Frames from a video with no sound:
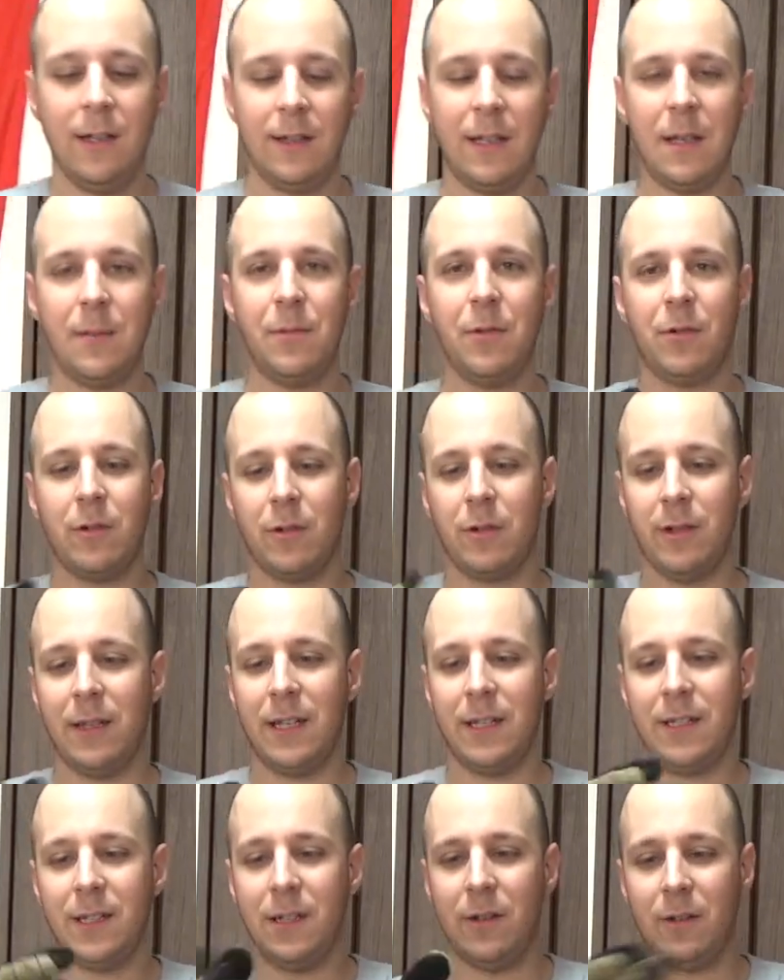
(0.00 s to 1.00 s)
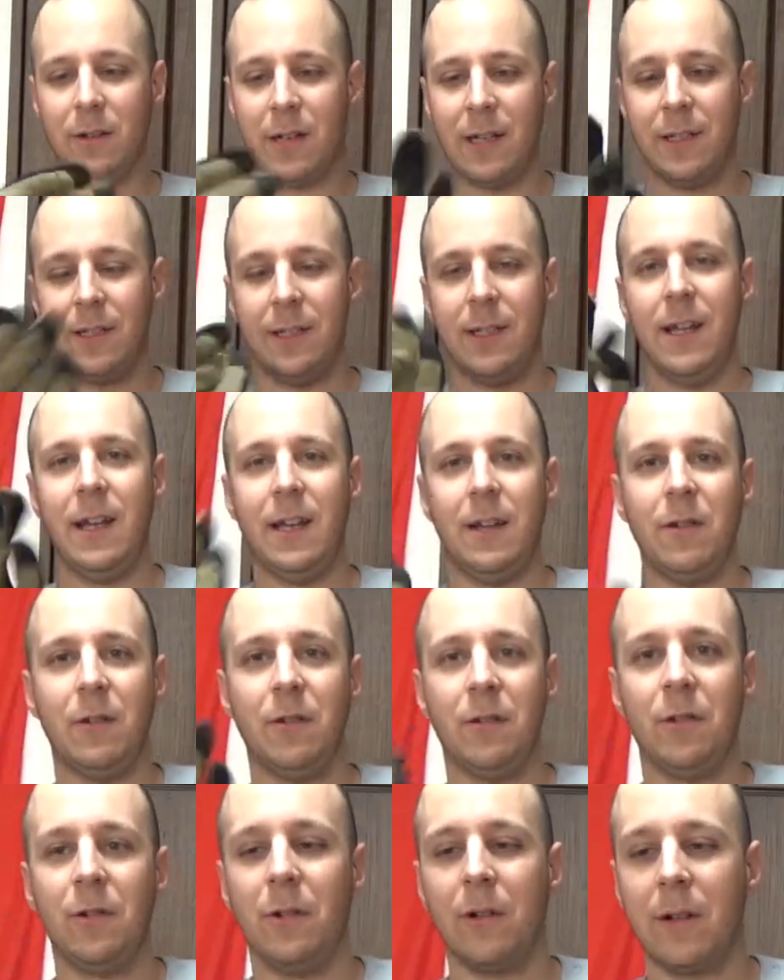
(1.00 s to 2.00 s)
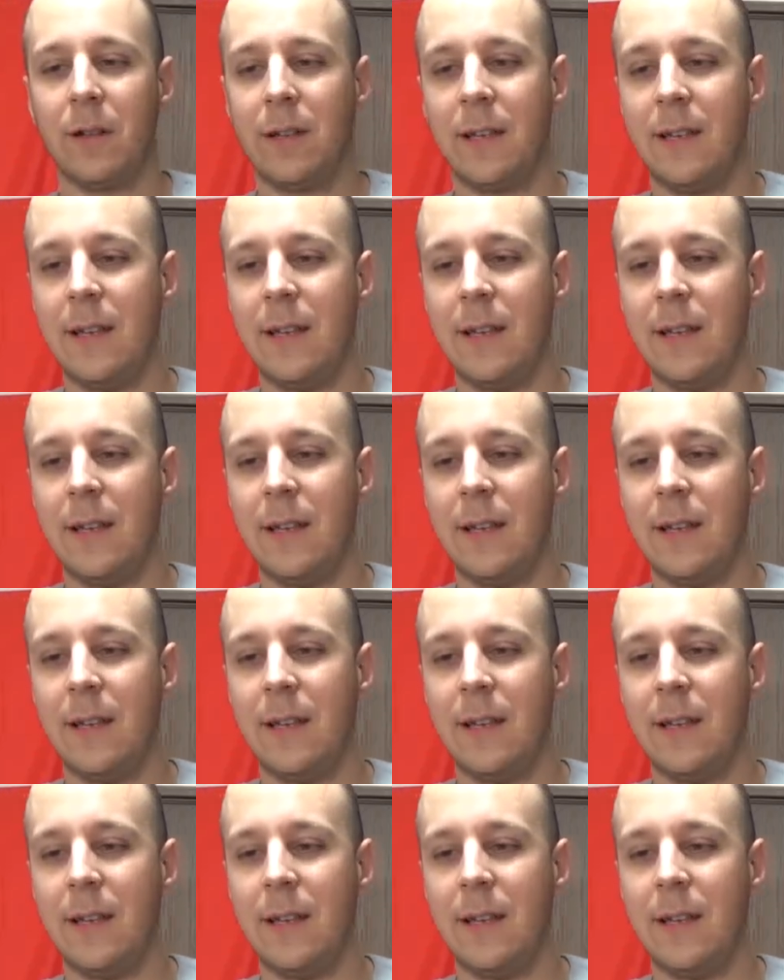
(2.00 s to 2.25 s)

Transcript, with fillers: 手袋なしの感じで動